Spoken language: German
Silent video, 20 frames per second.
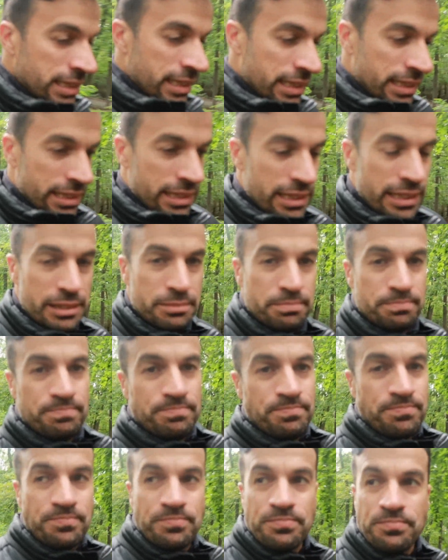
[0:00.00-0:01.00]

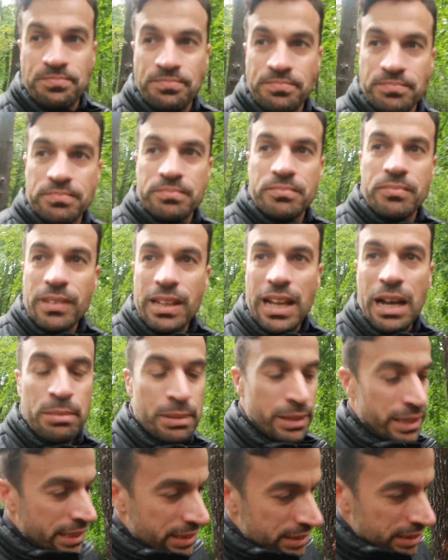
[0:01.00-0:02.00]
Ähm,
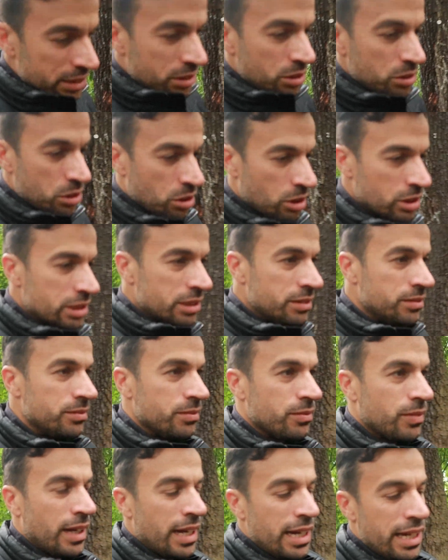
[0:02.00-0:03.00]
aber nichtsdestotrotz
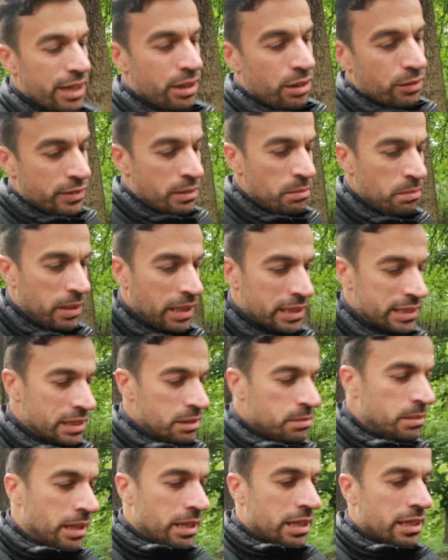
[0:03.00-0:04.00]
war er auf dem Platz
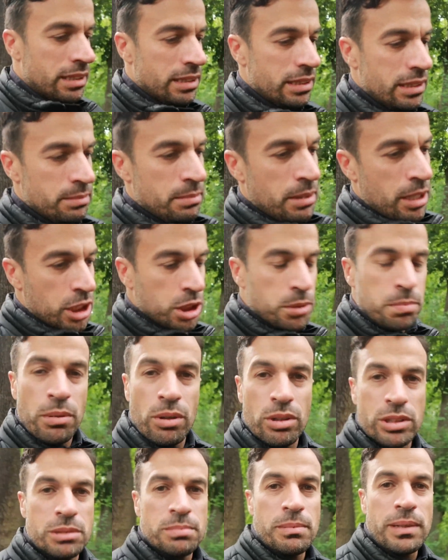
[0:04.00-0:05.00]
immer, immer
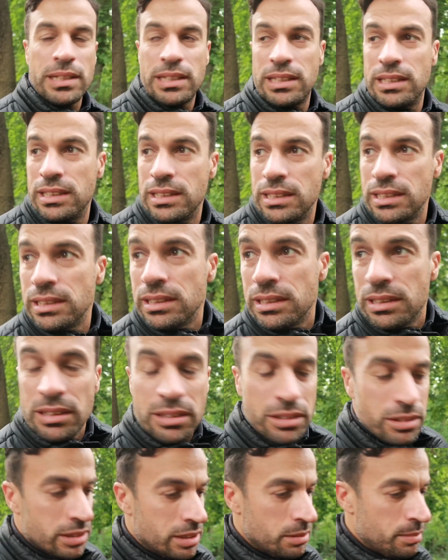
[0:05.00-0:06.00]
Sportsmann
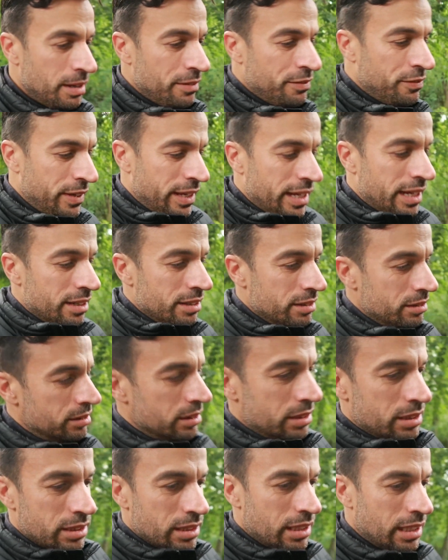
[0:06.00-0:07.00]
und immer fair
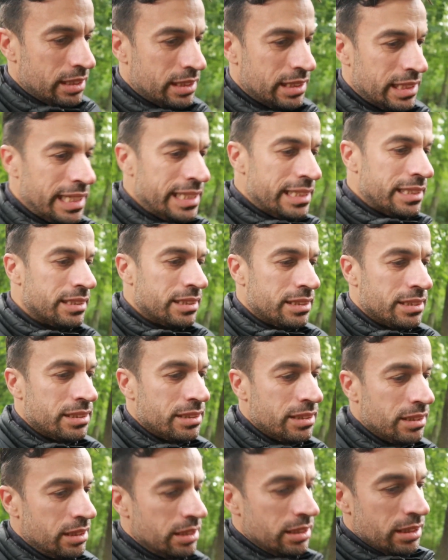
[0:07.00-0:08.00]
und hat
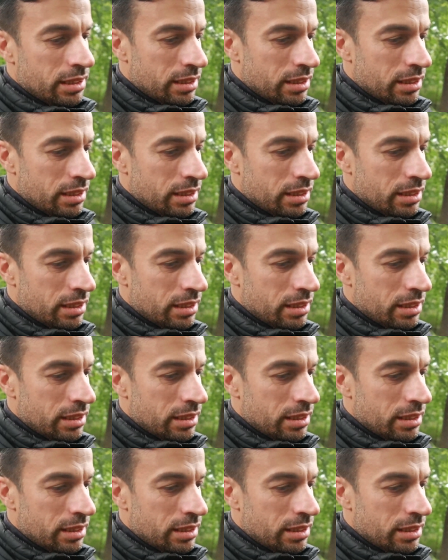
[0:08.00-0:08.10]
selten